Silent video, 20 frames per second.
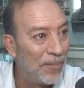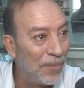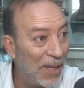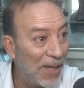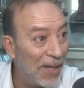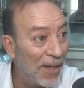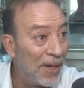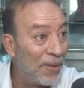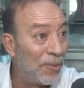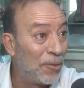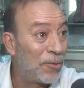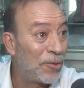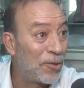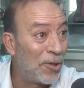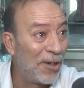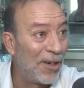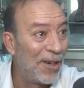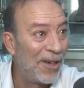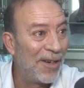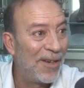ما
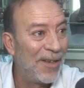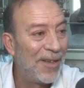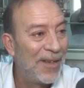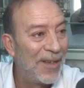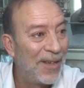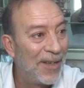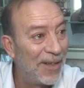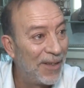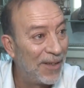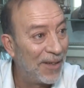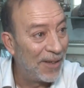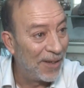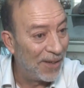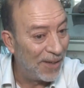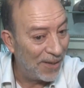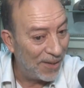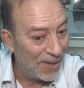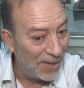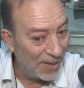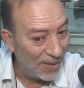وصل
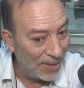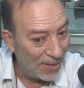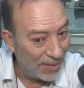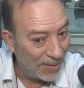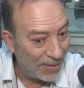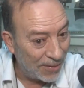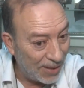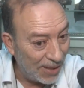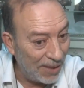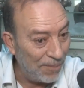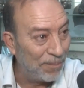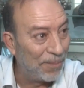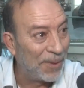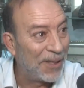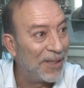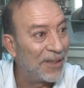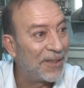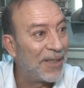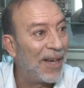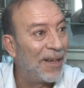آه، تعب
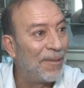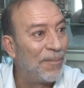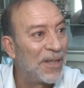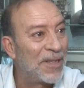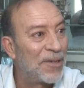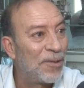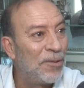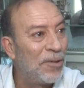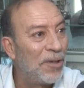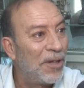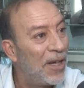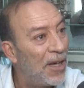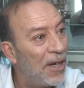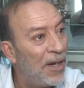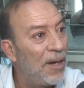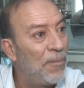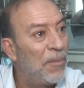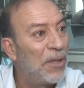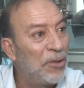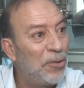قطاع المسوق
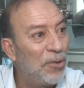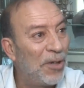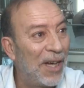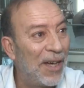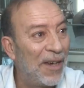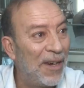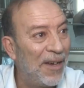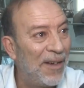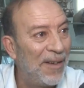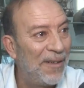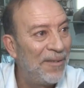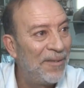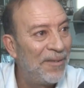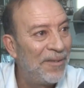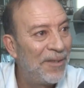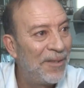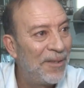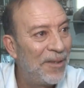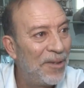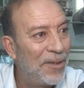الا من الدخلاء
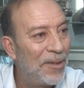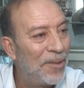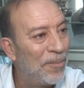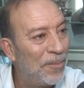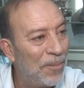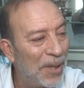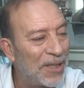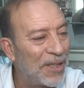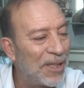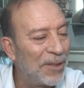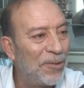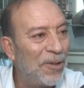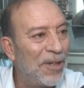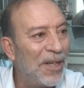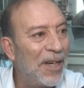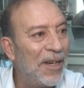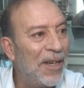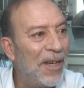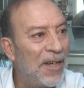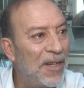برشا
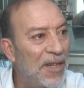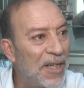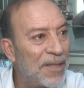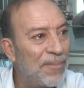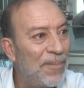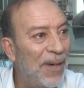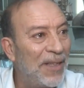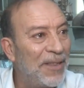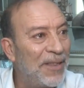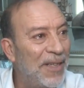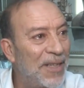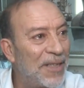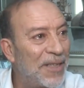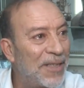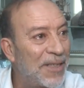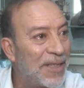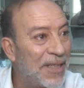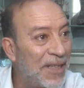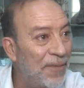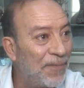دخلاء الناس ما
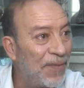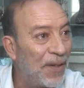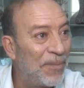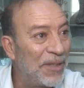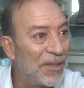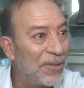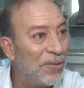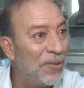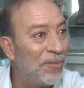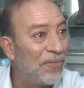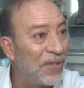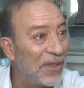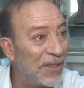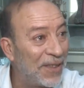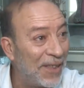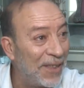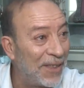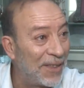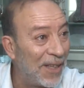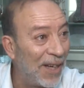عندهاش صفه باش تكون في
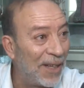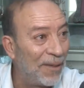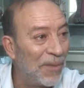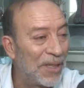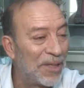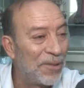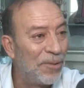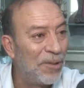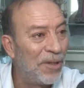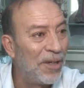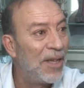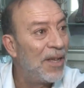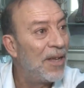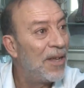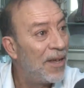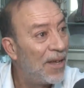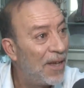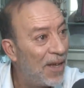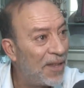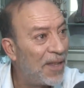قطاع المسوق
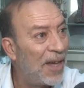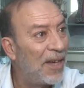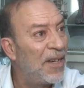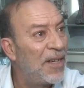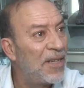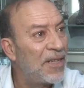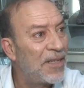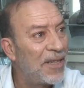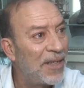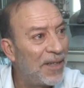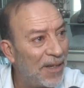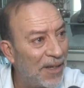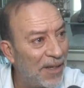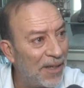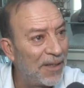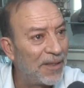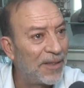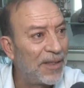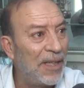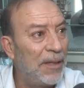هذا علاش
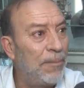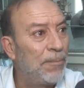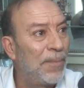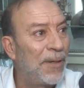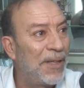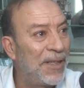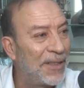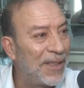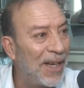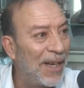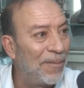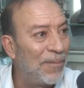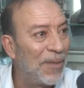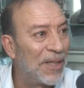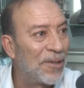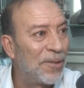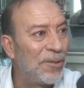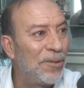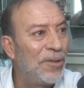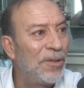آه، تعب قطاع
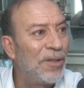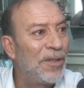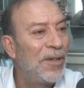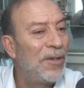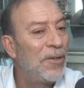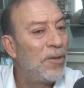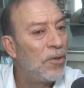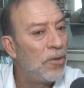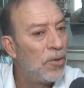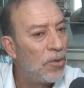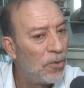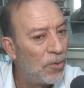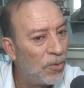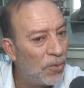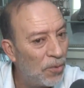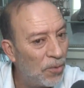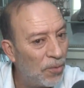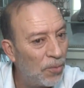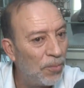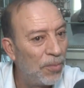المسوق
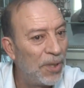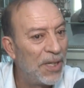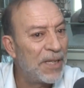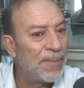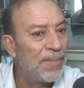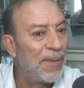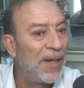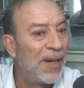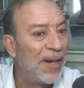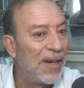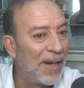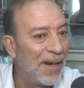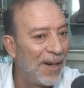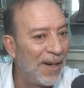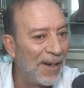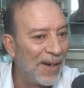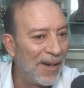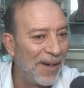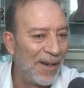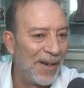بالنسبه
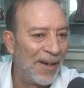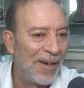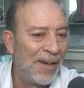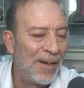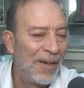لل...